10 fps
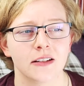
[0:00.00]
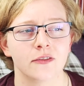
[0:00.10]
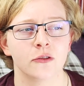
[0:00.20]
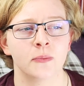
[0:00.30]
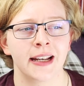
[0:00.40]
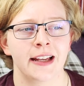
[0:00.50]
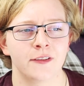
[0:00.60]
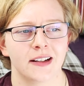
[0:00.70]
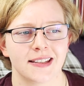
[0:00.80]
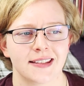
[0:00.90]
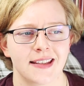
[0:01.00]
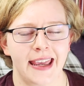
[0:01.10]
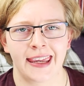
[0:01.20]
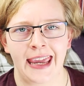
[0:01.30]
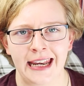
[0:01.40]
wo man einfach
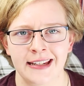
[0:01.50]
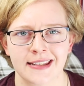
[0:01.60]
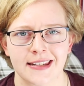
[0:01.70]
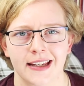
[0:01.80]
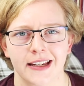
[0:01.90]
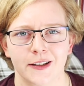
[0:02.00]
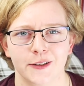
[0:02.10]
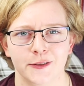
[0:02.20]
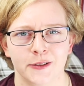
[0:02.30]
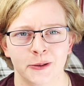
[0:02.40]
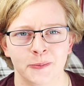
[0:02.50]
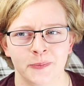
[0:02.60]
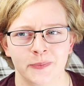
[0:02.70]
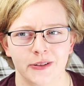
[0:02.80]
erkennt, ähm,